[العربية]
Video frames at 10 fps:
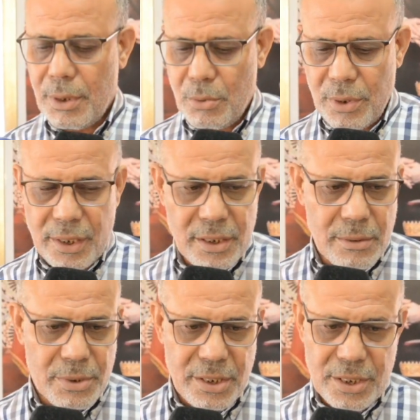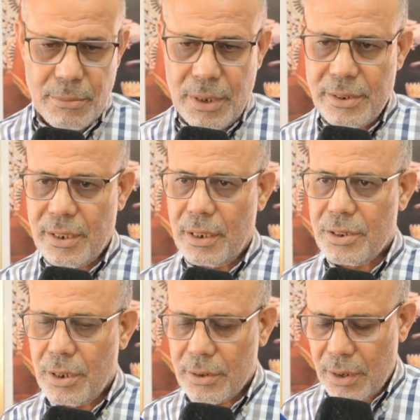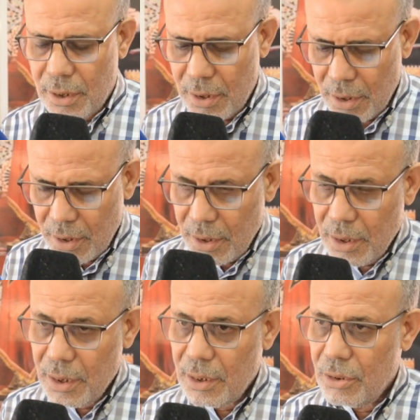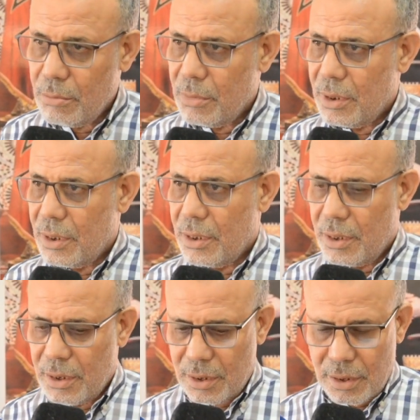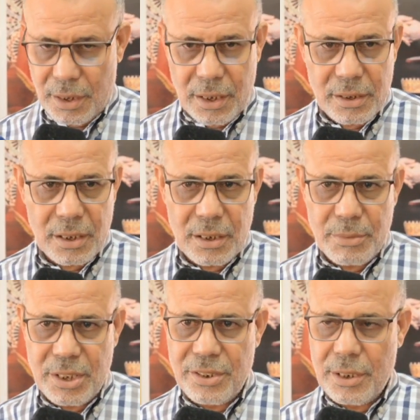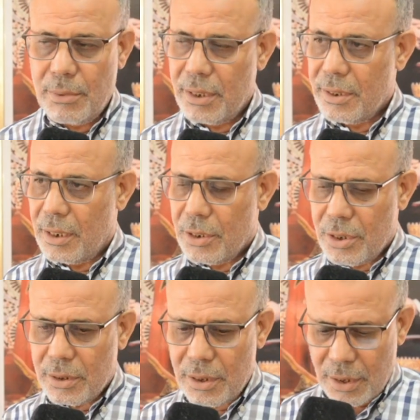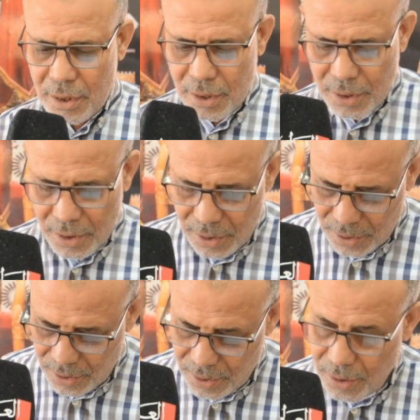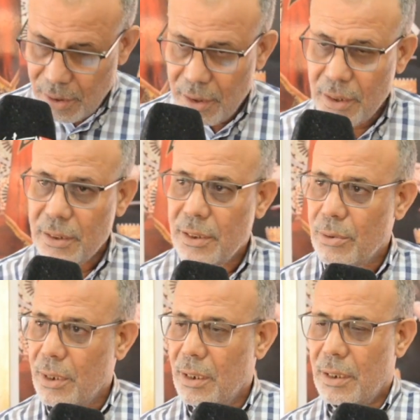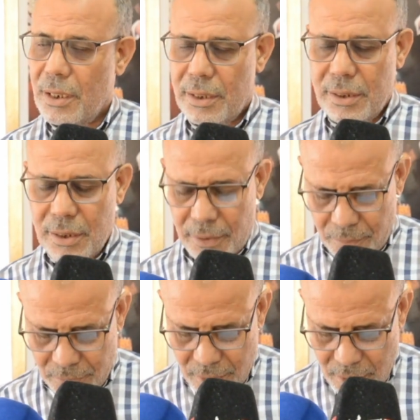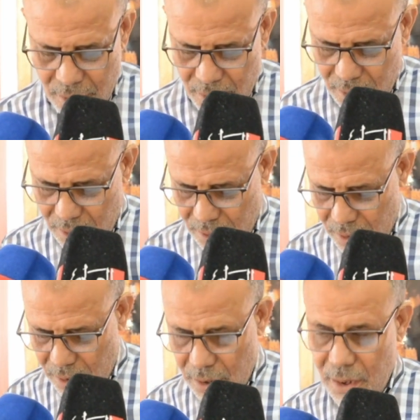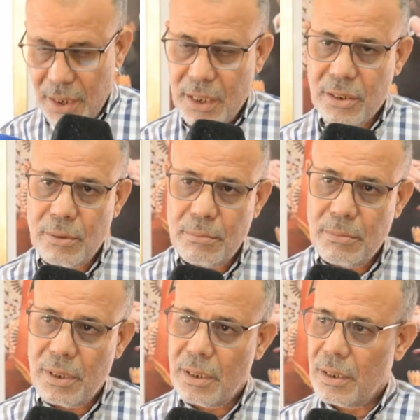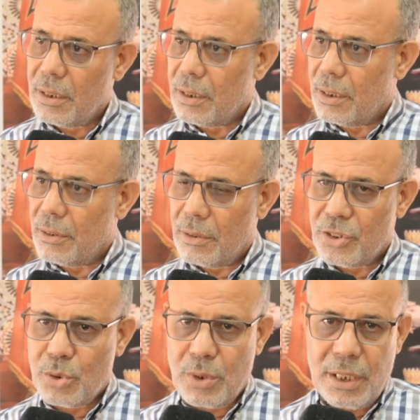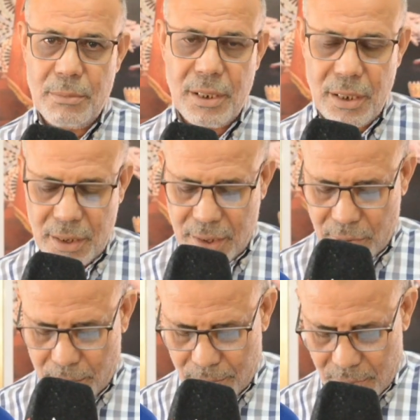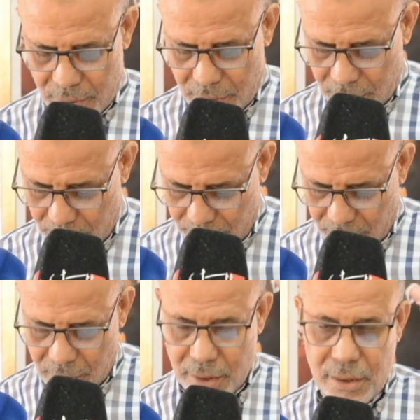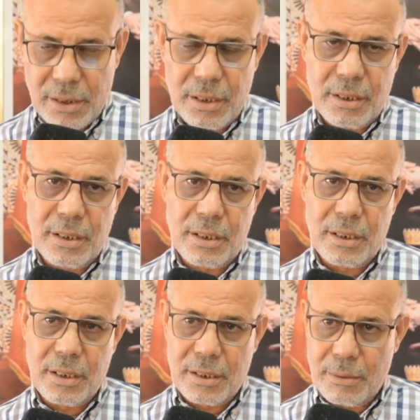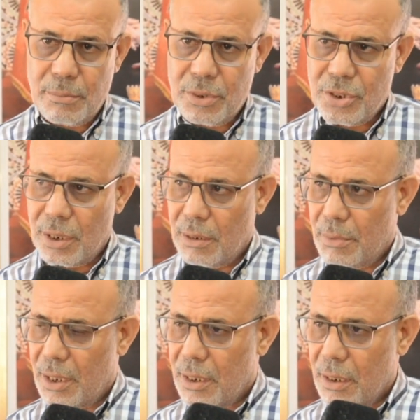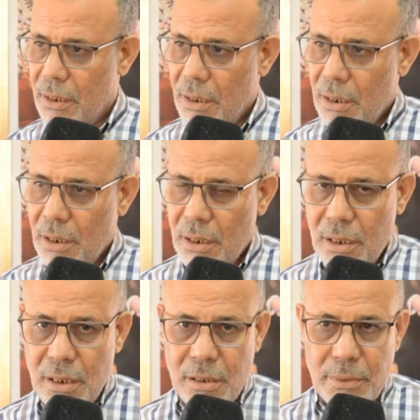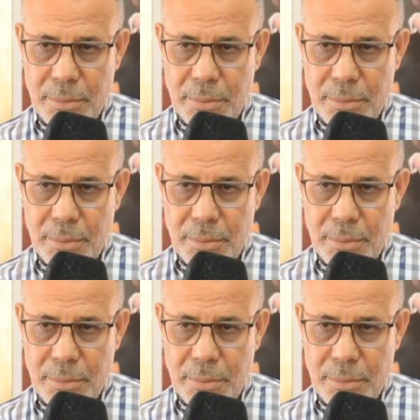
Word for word: الاول رئيس المجلس الجماعي سرحة الشاطئ اليوم آه، آه، عقد المجلس الجماعي سرحة الشاطئ آه، الدورة العادية اللي كتضم جدول اعمالها كيضم عدد من النقاط اللي كتهم الشان المحلي من